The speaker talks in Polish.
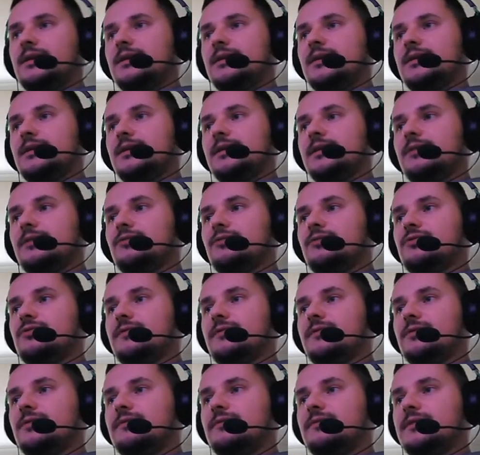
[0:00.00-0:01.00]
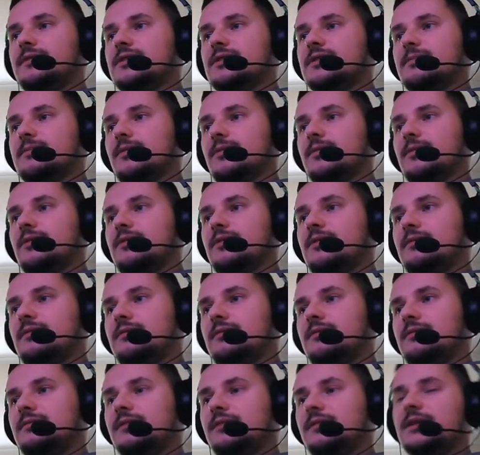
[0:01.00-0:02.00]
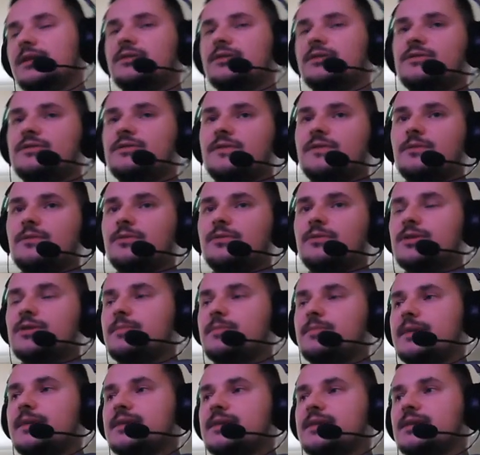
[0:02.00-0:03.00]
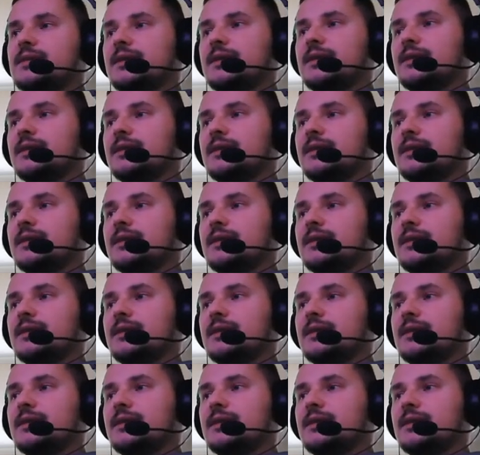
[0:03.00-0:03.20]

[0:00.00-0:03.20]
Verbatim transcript: e, jedność żywiołów, jest spoko, no, ale to jest wiadomo, to jest PST,